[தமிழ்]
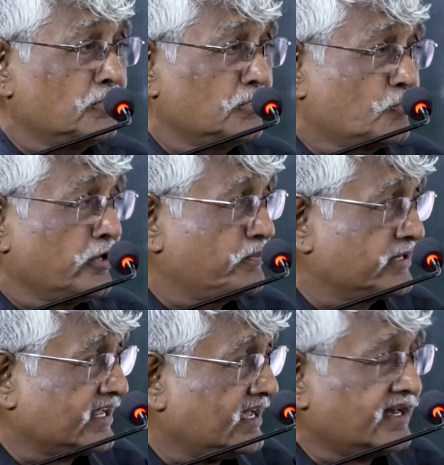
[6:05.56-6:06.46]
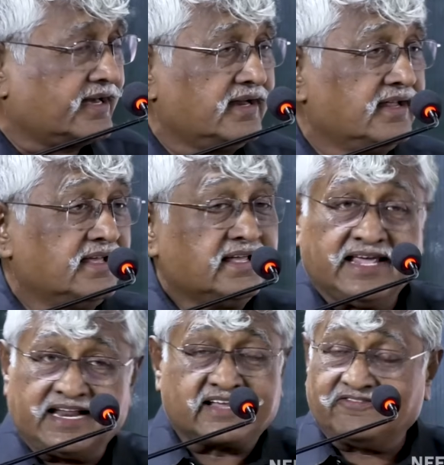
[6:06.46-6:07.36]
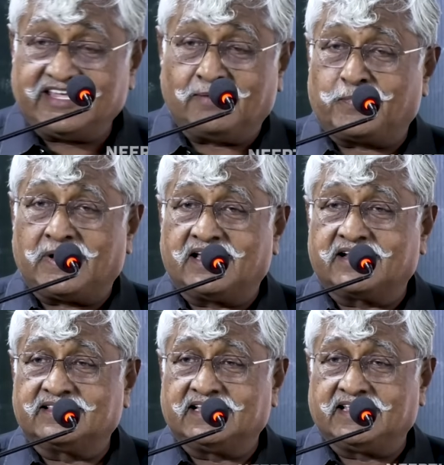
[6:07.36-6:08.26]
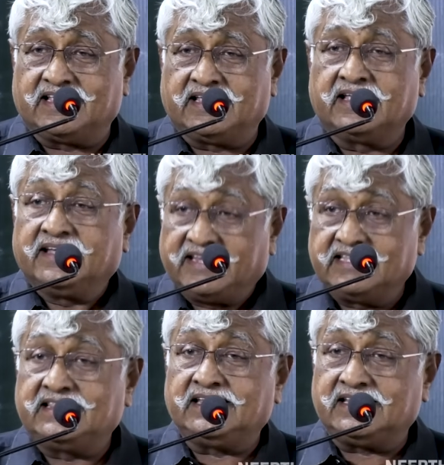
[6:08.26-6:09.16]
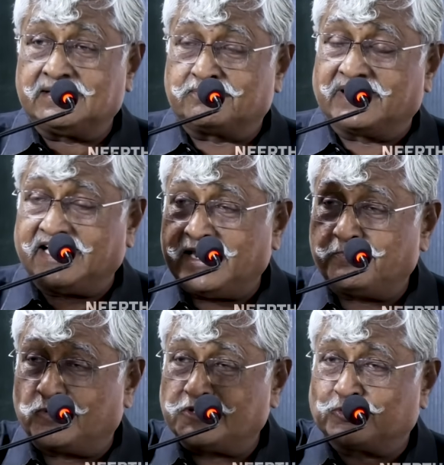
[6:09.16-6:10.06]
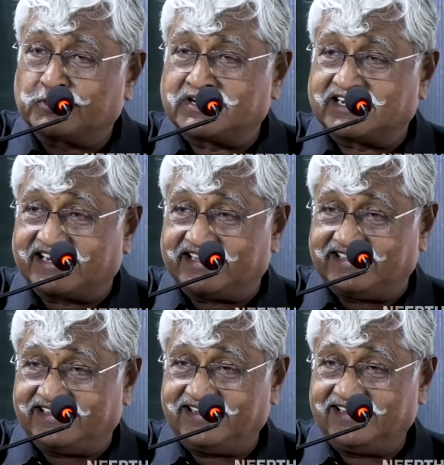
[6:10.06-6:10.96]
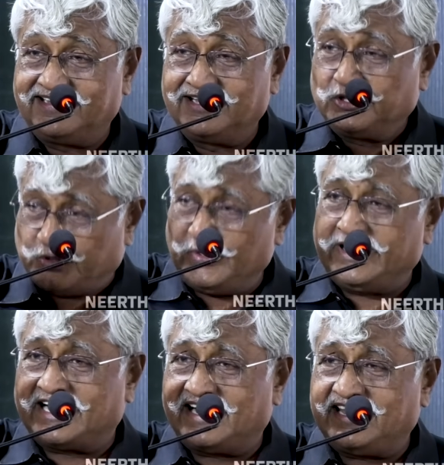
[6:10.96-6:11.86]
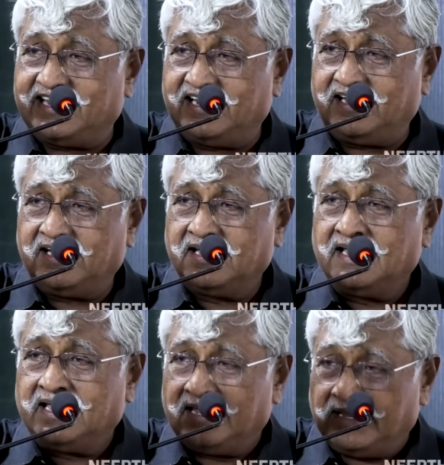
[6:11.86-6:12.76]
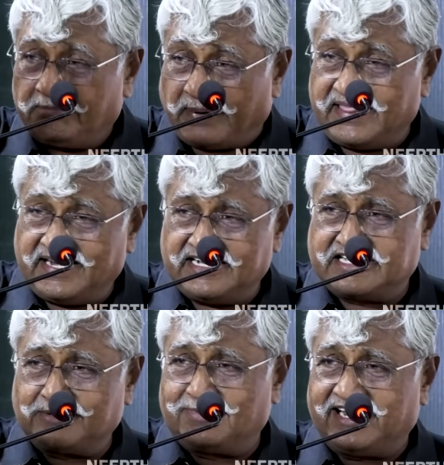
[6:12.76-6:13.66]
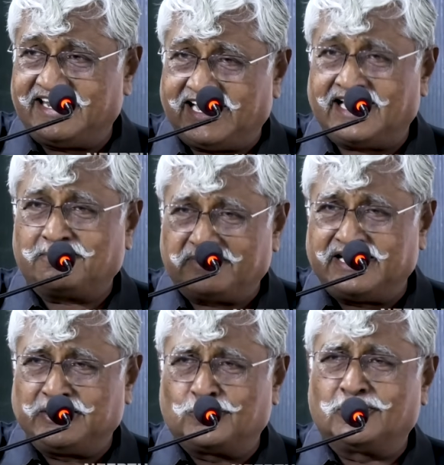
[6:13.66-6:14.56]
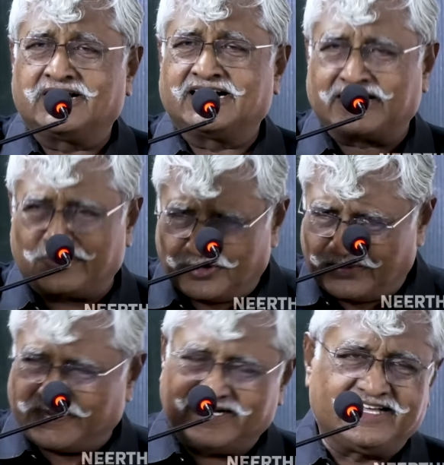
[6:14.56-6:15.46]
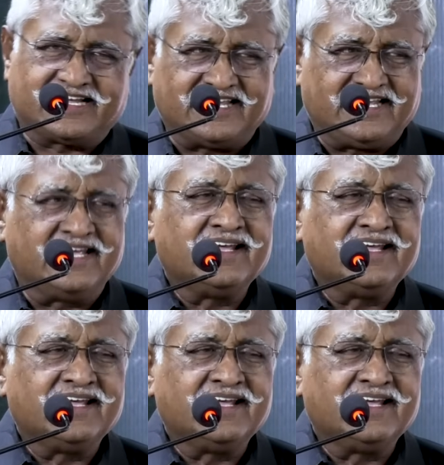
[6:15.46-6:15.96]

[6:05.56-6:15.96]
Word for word: போது குறிப்பிட்டார் எனக்கு வியப்பாக இருந்தது இது இந்த பிள்ளையை போய் தொட்டிருக்கிறது துணிக்கடையில் பதினெட்டு மணி நேரம் நின்று கொண்டிருக்கிற ஒரு பெண்ணுக்கு